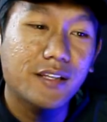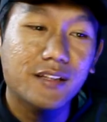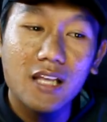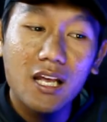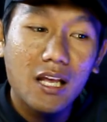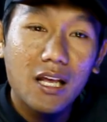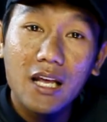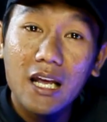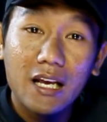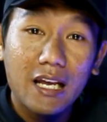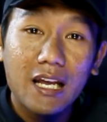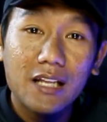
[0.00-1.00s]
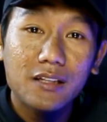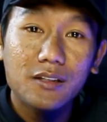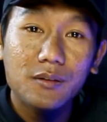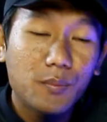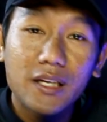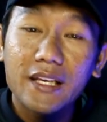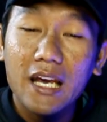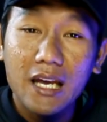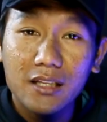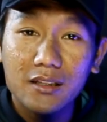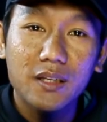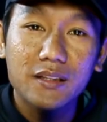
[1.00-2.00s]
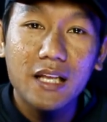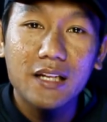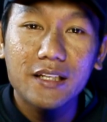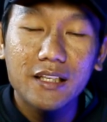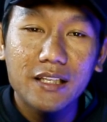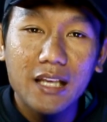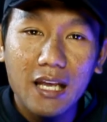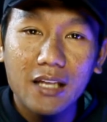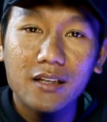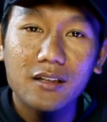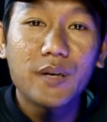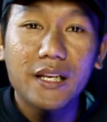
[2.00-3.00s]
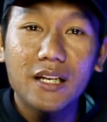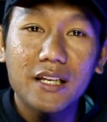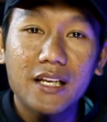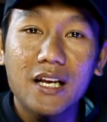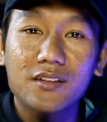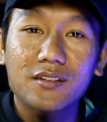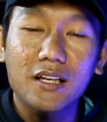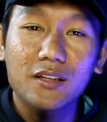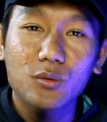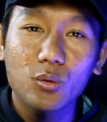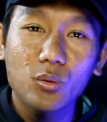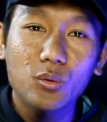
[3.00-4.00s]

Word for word: Kita akan melihat pertandingan BRI Liga 1